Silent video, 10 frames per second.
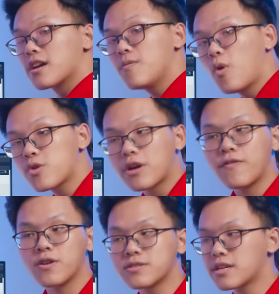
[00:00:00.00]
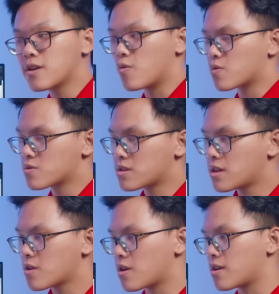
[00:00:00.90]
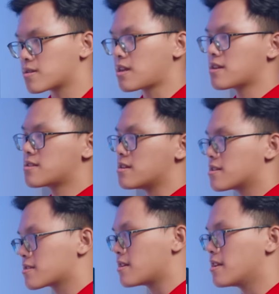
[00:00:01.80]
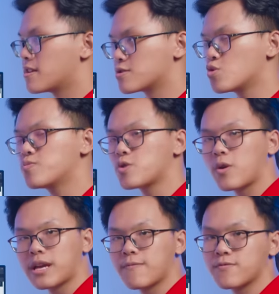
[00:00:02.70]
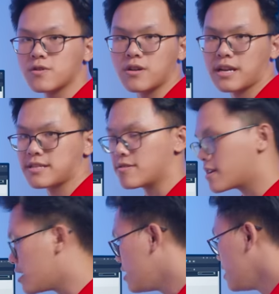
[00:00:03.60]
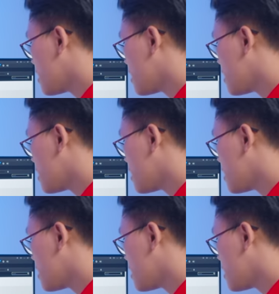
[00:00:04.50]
cứ mỗi driver nó sẽ kiểu nó sẽ gọi là tăng tiến tăng tiến lên nó giúp cho anh em sửa này sửa kia